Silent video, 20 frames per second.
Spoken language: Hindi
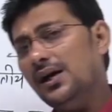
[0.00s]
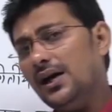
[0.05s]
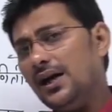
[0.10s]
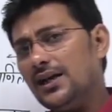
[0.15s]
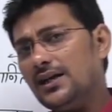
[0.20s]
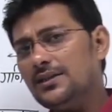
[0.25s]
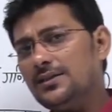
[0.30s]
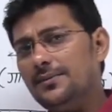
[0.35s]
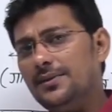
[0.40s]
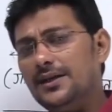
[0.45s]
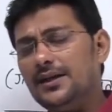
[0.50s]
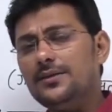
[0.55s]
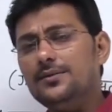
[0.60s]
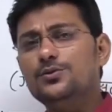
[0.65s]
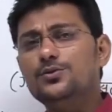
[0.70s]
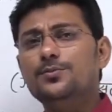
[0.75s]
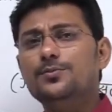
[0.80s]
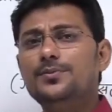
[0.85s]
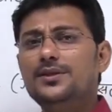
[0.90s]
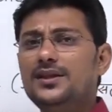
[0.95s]
अर्थमेटिक
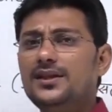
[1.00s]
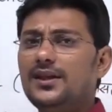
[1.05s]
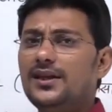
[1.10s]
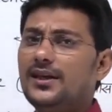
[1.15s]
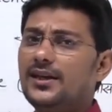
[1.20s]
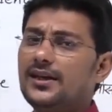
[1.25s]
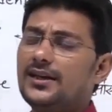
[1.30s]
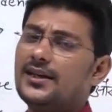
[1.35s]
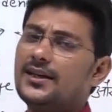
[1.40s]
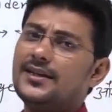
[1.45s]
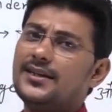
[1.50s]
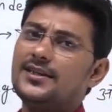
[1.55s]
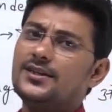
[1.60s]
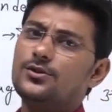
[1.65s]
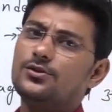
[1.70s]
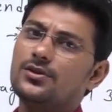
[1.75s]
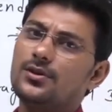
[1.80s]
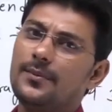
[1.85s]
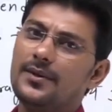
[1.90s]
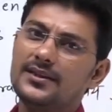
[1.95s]
जो मीन है यानी कि जो
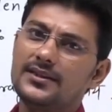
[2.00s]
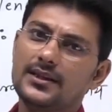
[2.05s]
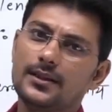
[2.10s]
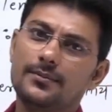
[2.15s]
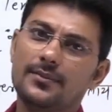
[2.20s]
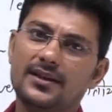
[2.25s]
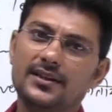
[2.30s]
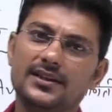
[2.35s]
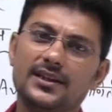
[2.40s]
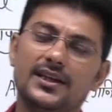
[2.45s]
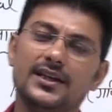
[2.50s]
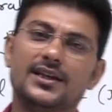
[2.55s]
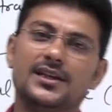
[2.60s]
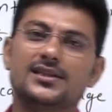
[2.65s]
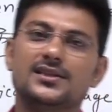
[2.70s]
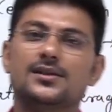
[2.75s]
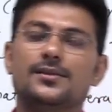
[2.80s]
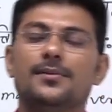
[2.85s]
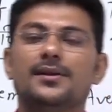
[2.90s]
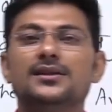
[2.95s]
समांतर माध्य है
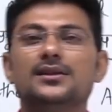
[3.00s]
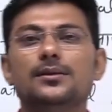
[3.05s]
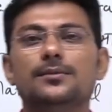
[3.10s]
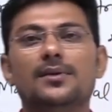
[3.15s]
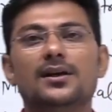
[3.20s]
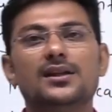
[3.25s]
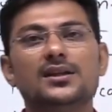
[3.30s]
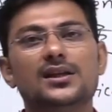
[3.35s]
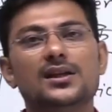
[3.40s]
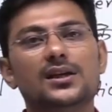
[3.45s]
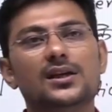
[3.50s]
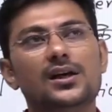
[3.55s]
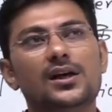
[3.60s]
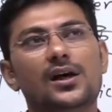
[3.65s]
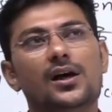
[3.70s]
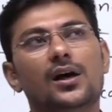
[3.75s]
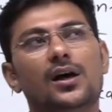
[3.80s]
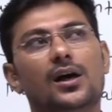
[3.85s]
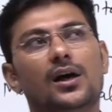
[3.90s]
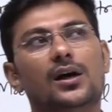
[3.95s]
समांतर माध्य
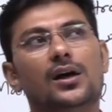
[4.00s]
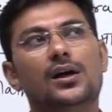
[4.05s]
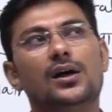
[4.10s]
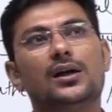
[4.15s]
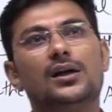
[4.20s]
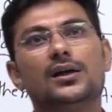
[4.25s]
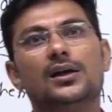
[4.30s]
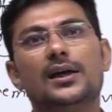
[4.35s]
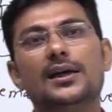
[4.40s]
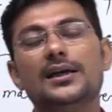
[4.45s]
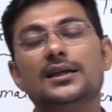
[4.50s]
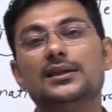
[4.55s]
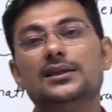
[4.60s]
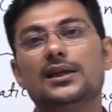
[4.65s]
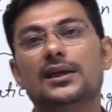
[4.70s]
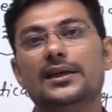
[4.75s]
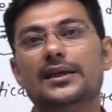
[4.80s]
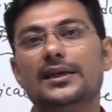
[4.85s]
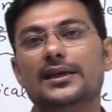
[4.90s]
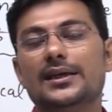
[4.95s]
कई
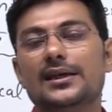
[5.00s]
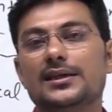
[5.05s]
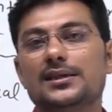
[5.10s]
तरीके